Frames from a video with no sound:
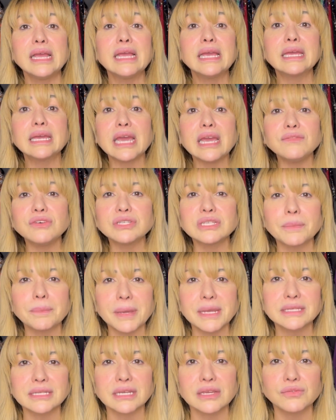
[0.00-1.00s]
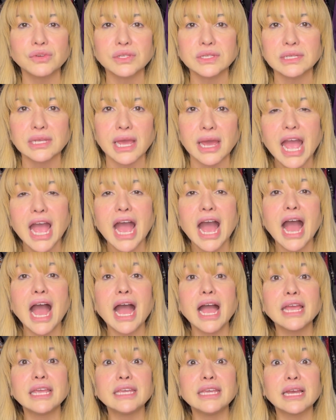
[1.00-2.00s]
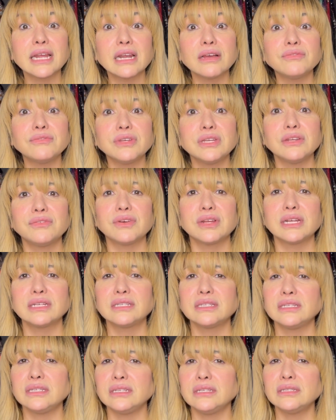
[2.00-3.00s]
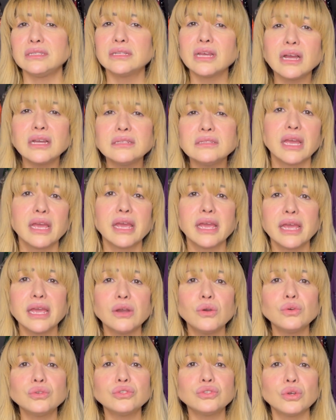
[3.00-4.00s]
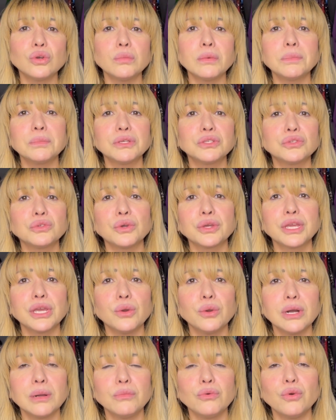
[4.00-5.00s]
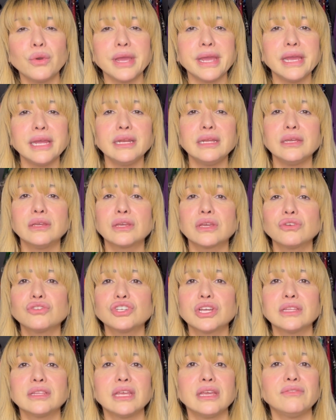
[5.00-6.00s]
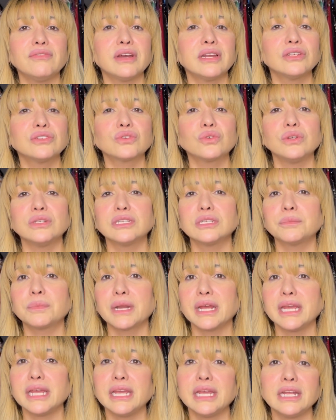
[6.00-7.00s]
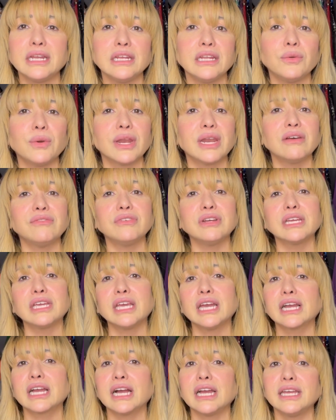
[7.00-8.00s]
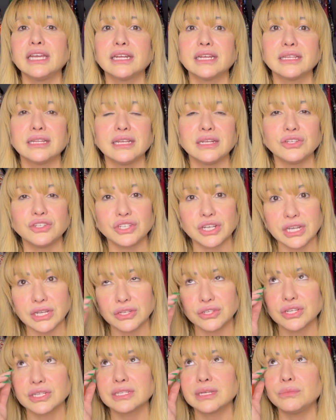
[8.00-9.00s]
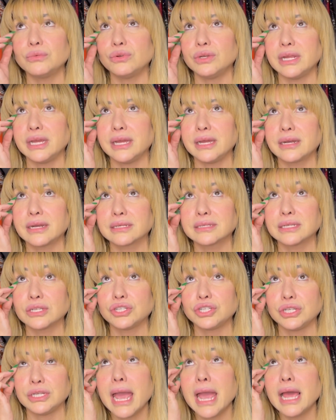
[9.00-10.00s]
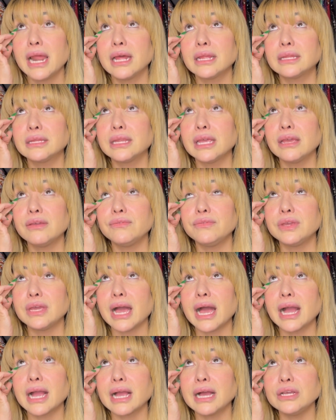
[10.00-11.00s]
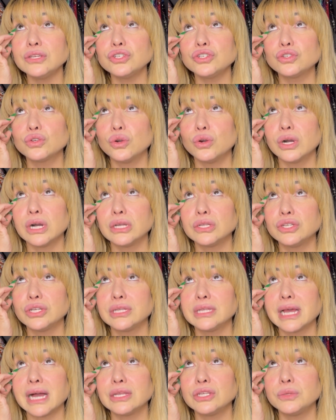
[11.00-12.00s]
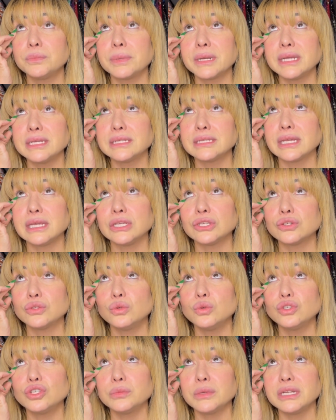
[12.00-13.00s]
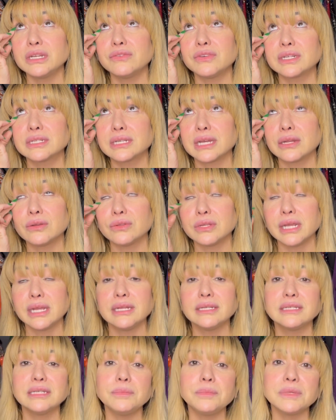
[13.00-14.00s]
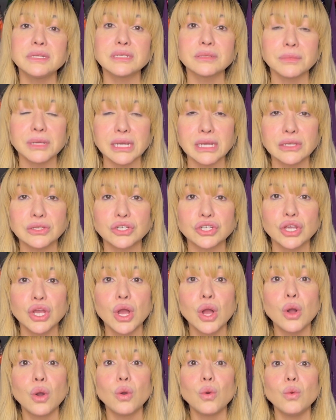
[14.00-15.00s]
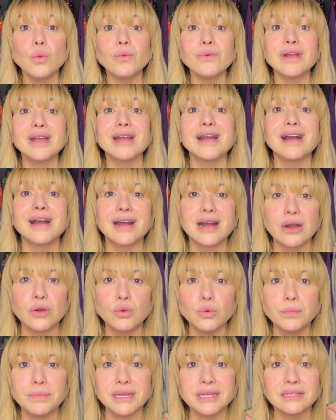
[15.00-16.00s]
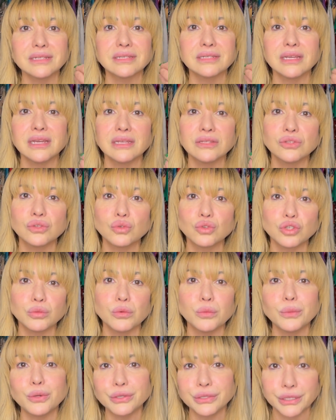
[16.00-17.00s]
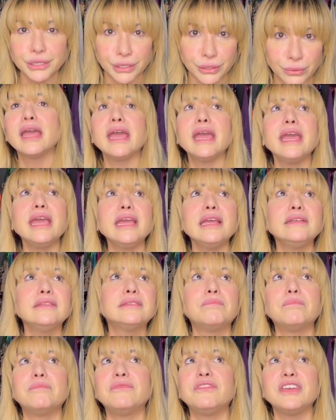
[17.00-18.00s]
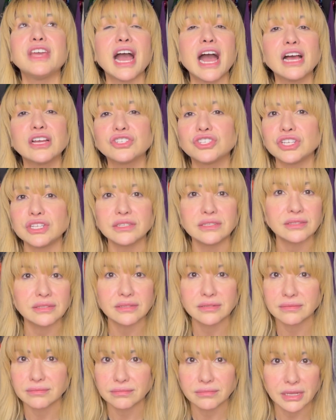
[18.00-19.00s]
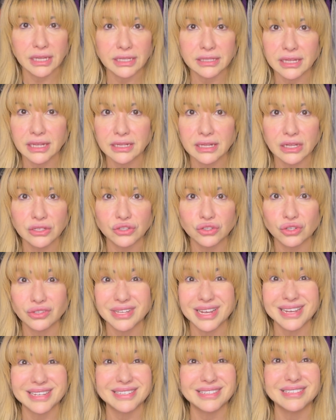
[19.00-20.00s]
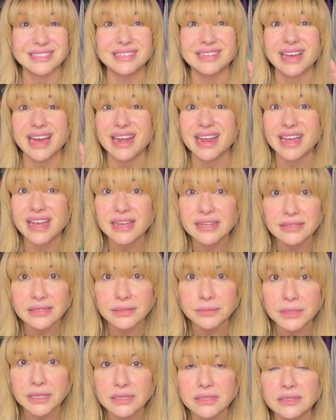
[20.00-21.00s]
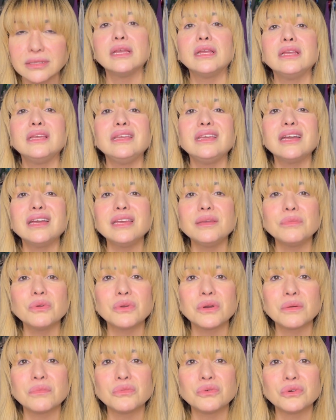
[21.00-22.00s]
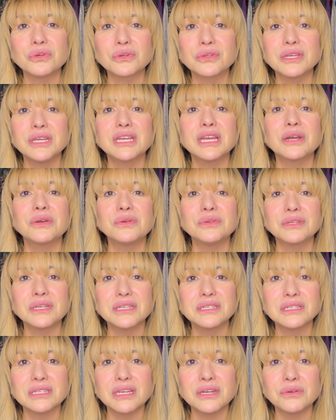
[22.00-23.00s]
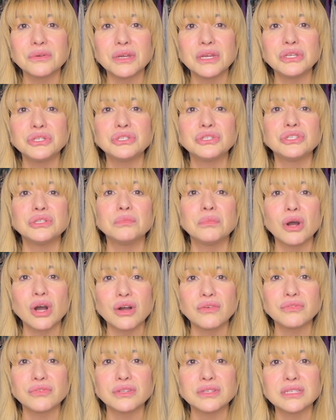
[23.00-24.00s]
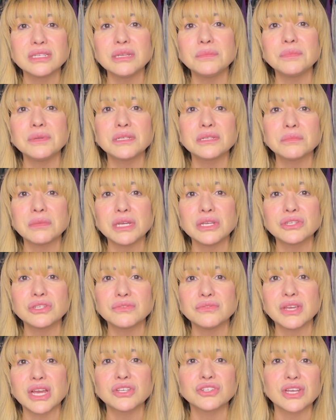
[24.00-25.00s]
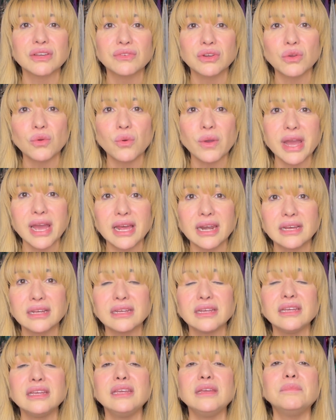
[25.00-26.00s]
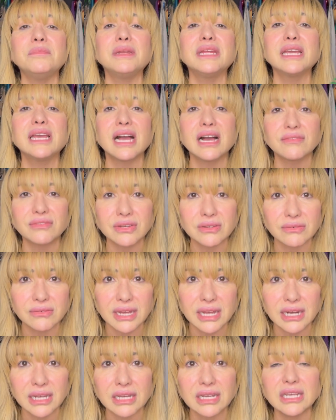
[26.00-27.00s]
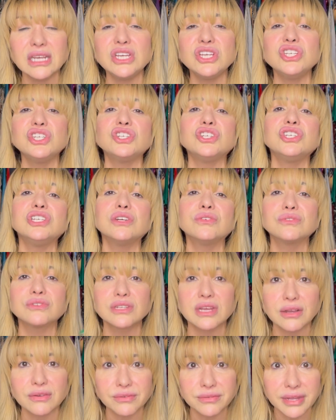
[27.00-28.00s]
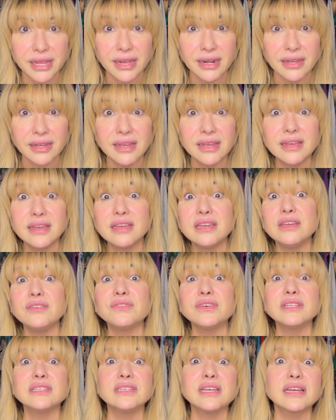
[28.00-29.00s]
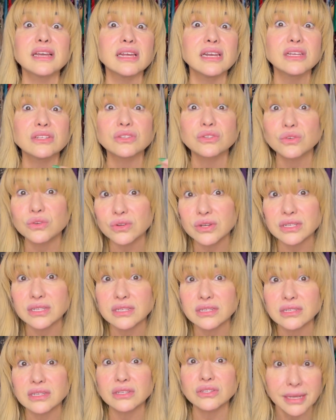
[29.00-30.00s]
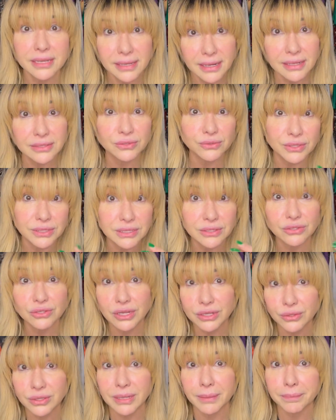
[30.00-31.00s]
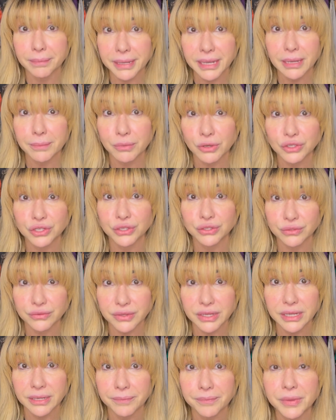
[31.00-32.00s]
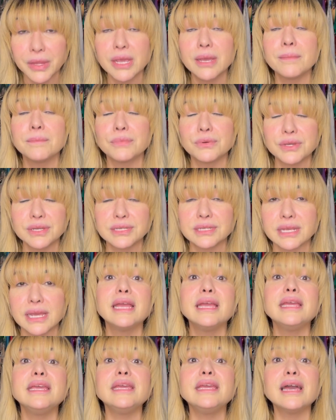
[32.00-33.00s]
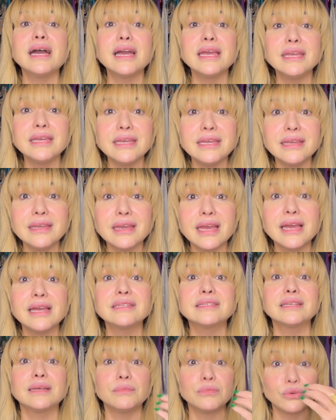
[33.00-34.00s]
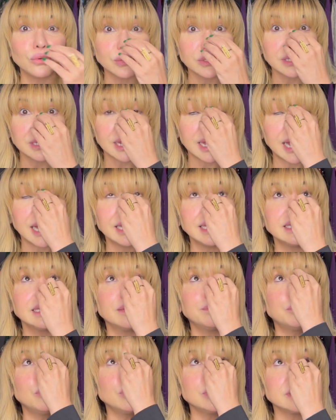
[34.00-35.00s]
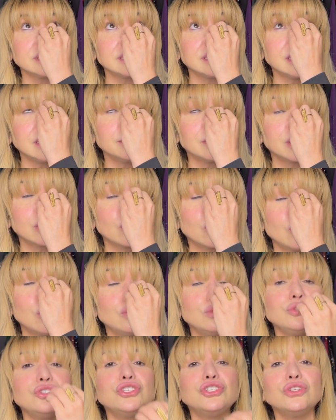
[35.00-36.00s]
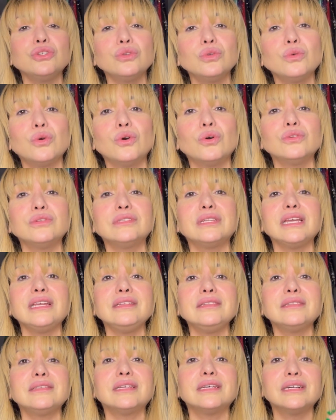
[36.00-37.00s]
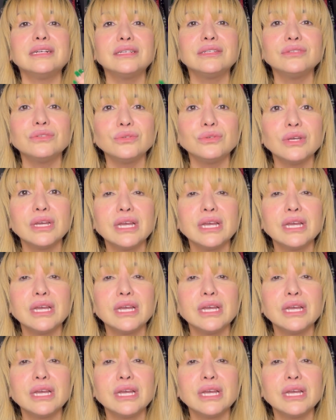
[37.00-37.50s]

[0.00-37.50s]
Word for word: Quem você pensa que você é? Aí ela vira e fala assim: então, eu sou uma pessoa que eu amo ele, que eu já dei várias coisas para ele, eu alavanquei a carreira dele. Gente, essa mulher, essa xiri, ela teve a cachorra de dar de presente no último aniversário dele simplesmente um carro Mercedes último modelo. Entre viagens internacionais carésimas. E aí, meu amor, o que, que aconteceu? Este bofe simplesmente viajava com ela e brigava com ela, enchia o saco dela e fazia aquelas coisas que aquelas coisas que só a dona Penha pode resolver, Pois é. E aí, essa moça, ainda por cima, continuou tentando